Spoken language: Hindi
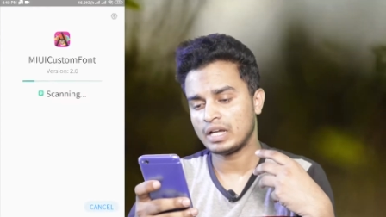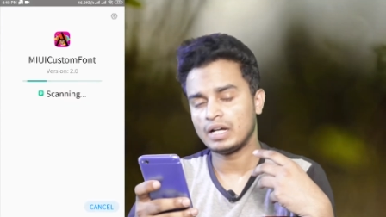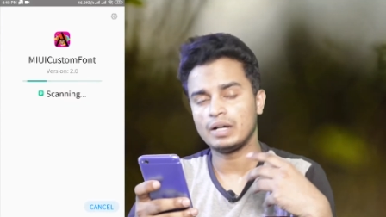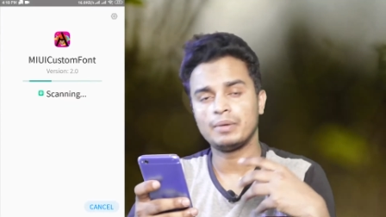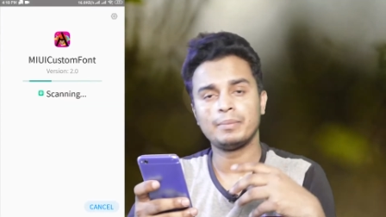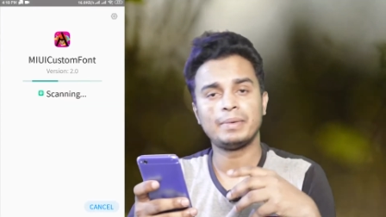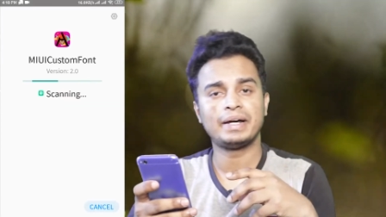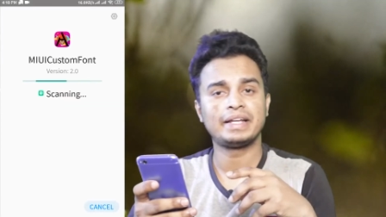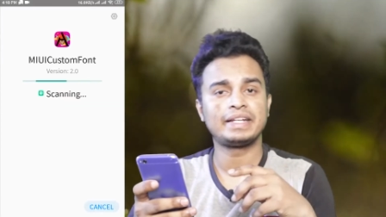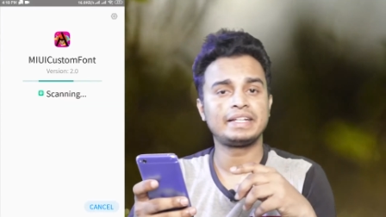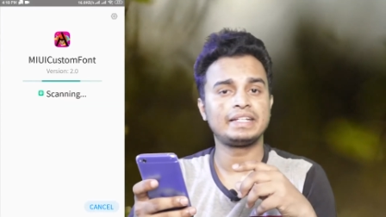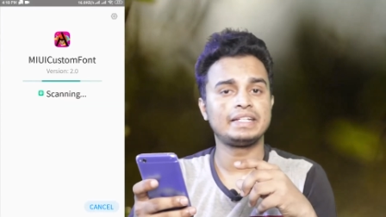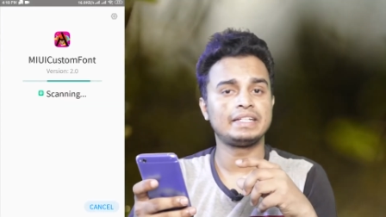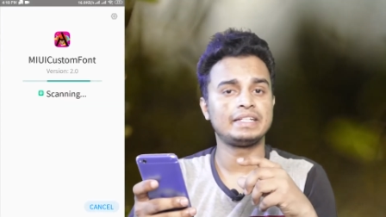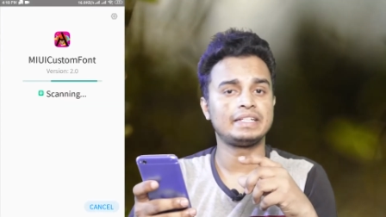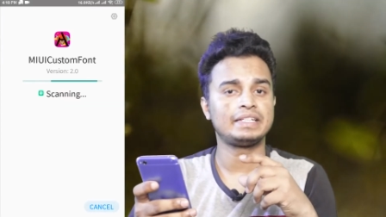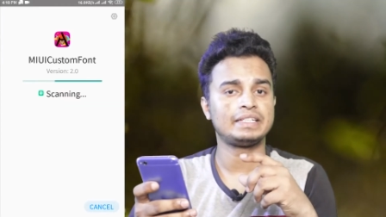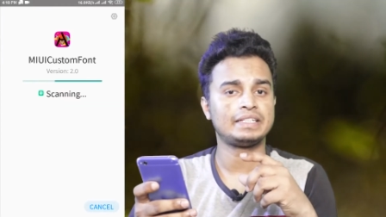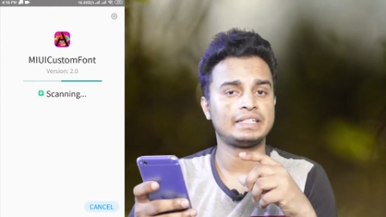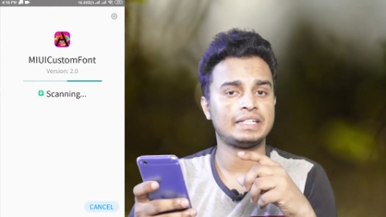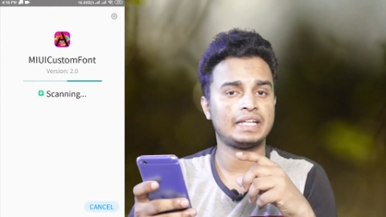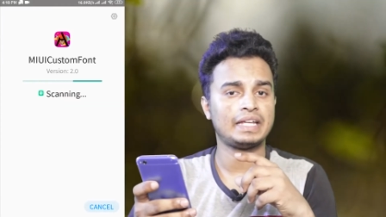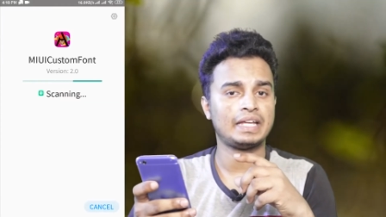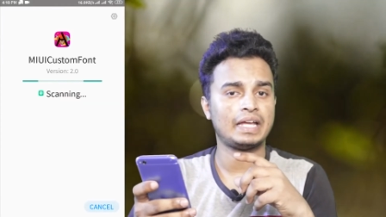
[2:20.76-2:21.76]
है हमारी
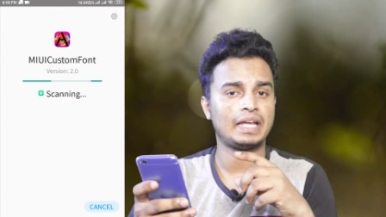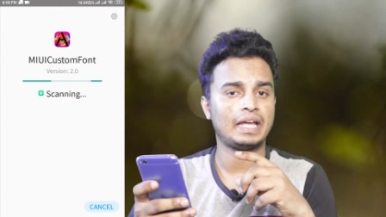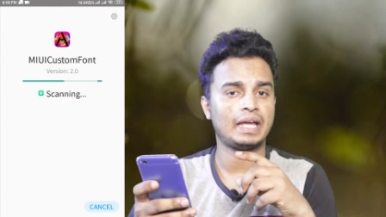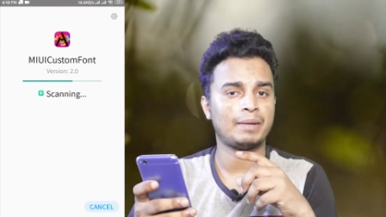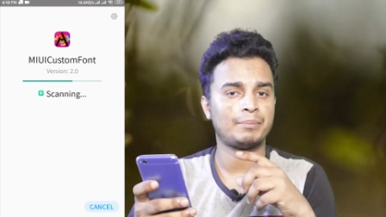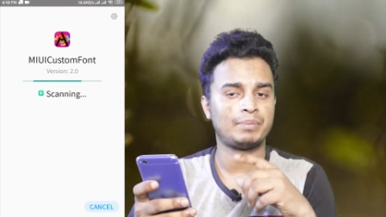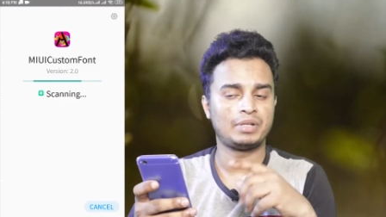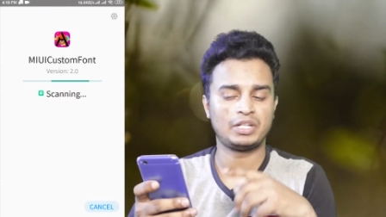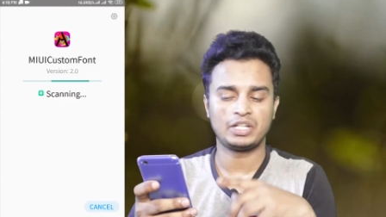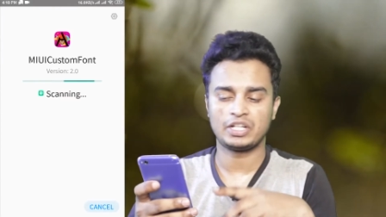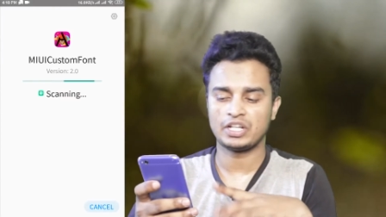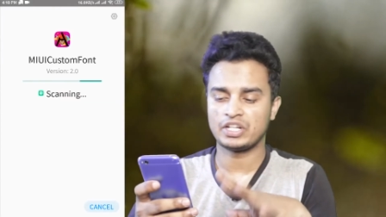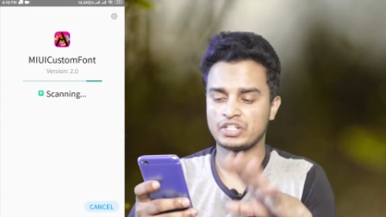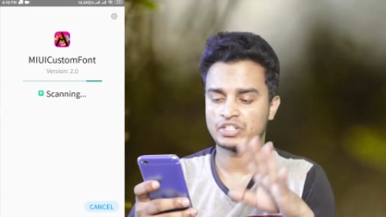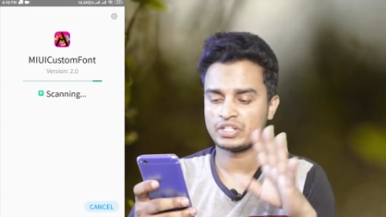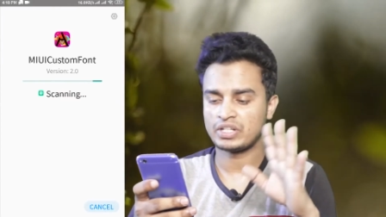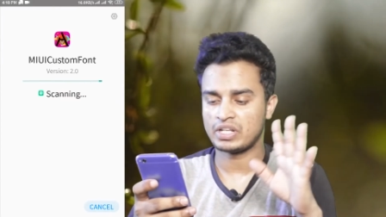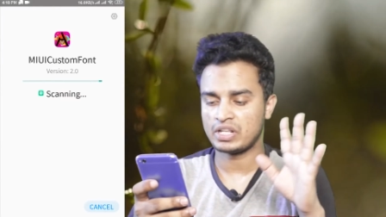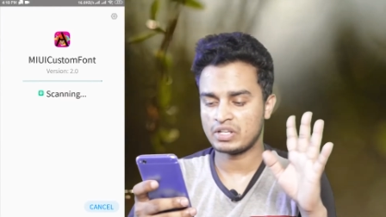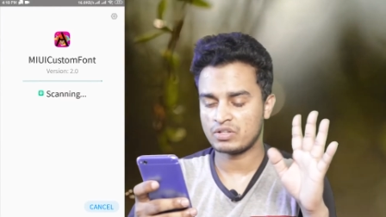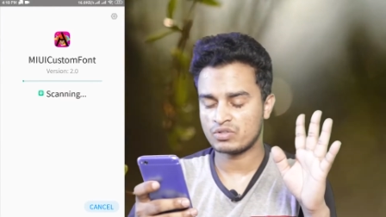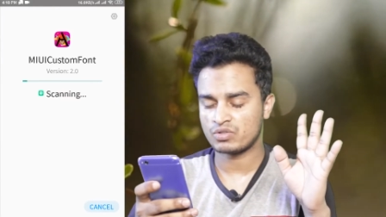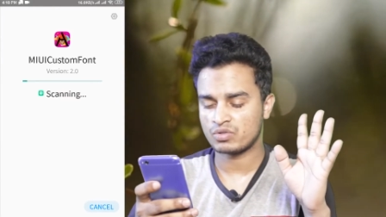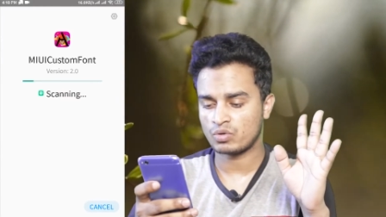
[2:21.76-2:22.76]
ये
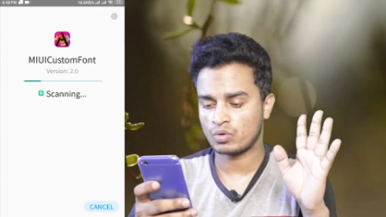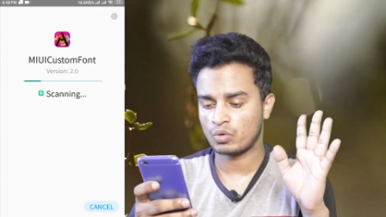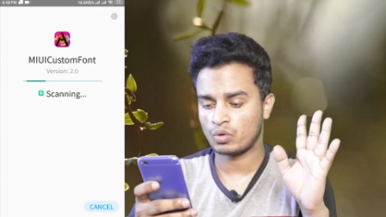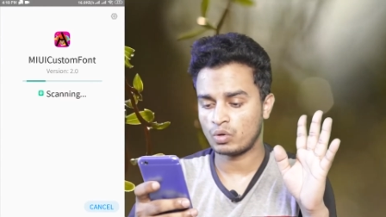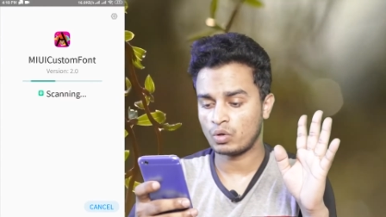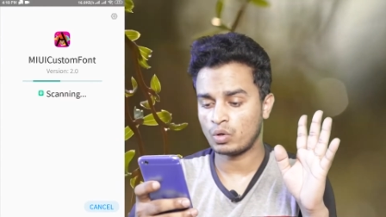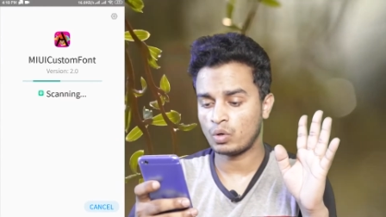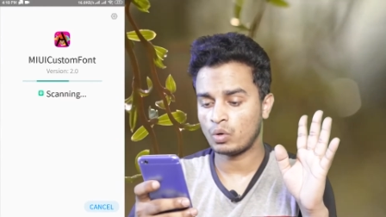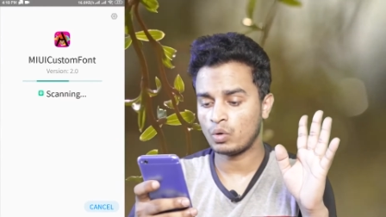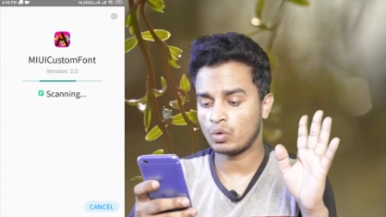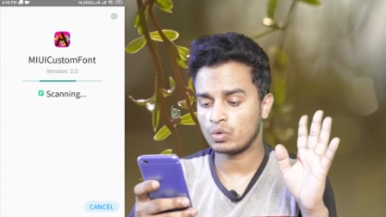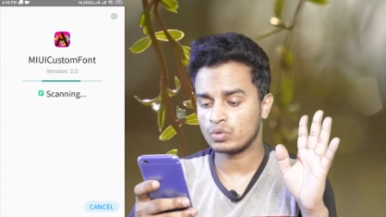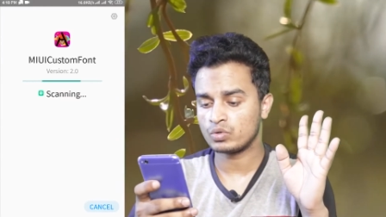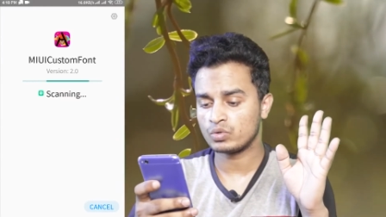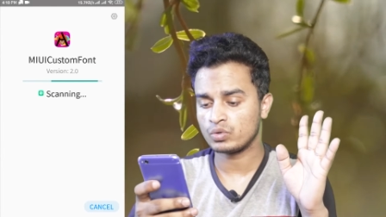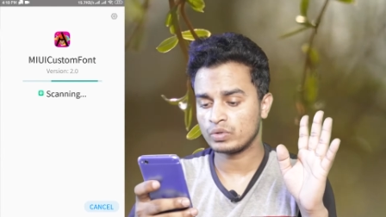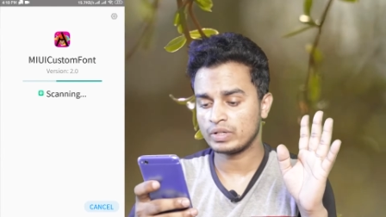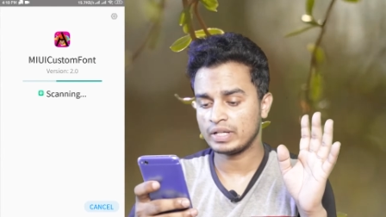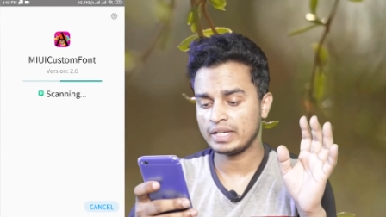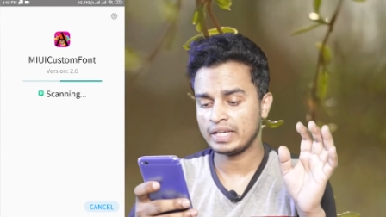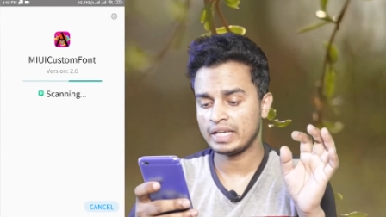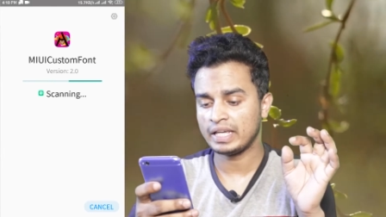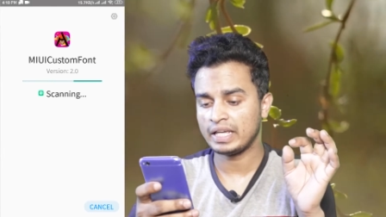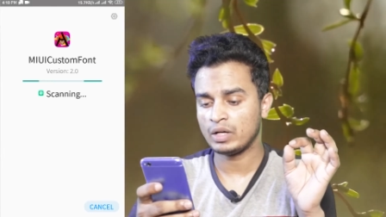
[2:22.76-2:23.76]
एप्लीकेशन इंस्टॉल हो
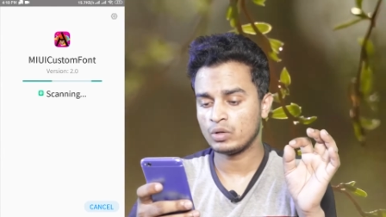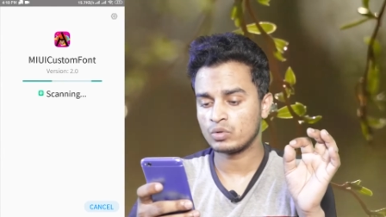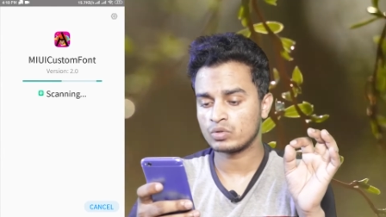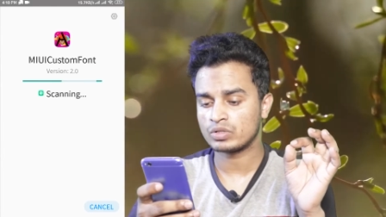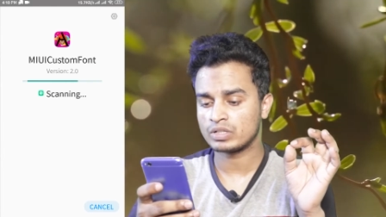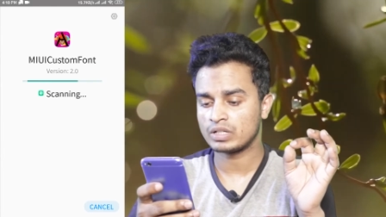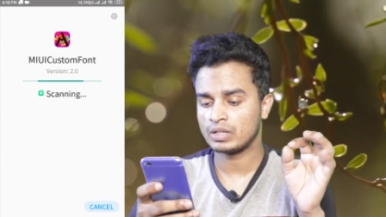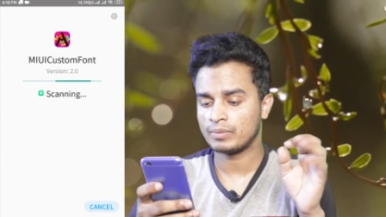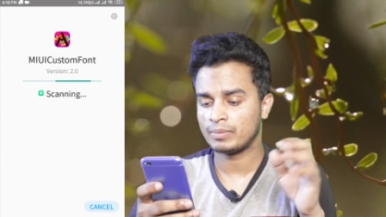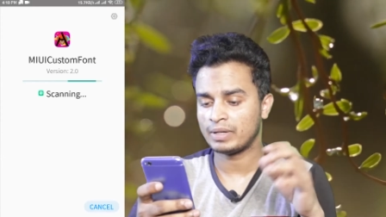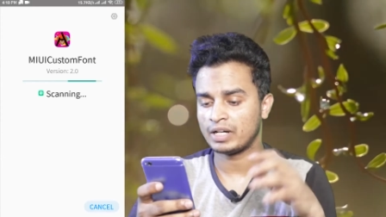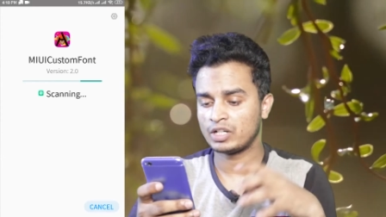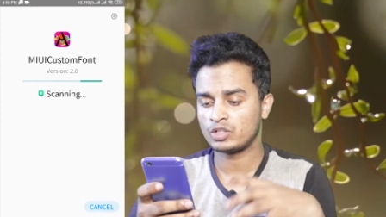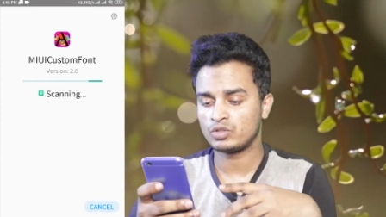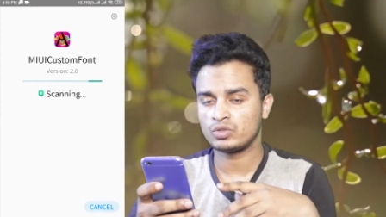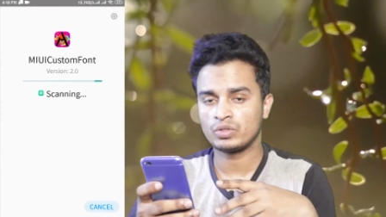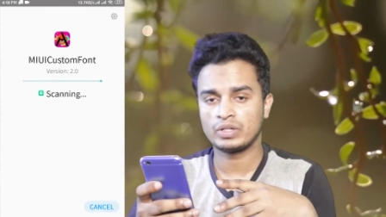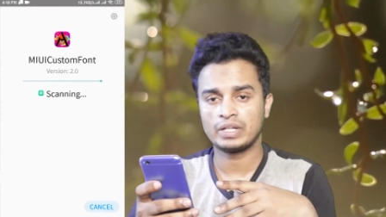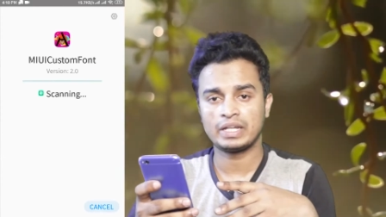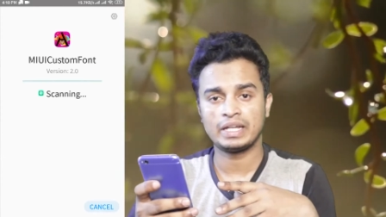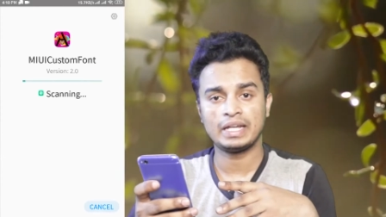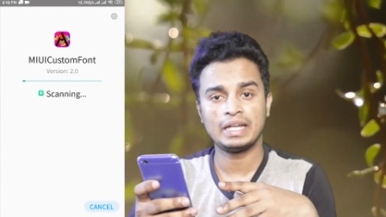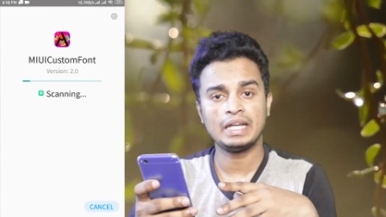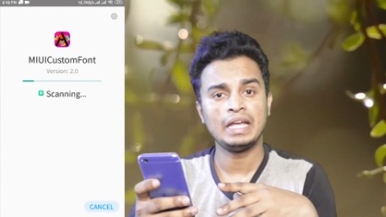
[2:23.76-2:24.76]
चुके हैं और उसके बाद जो
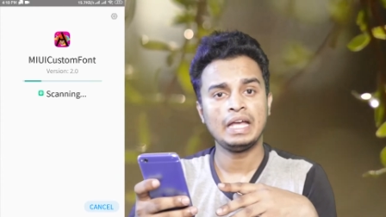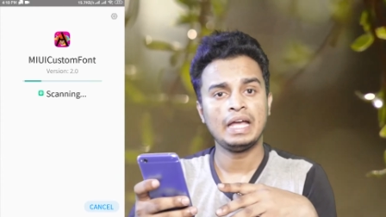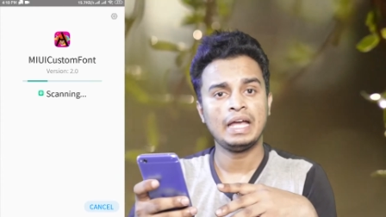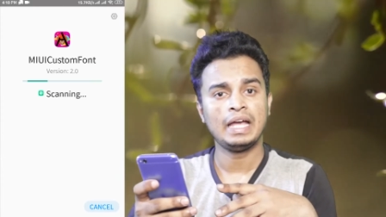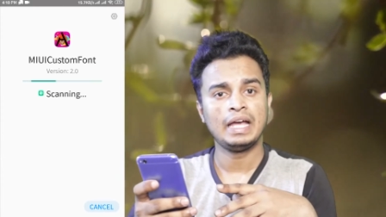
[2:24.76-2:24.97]
है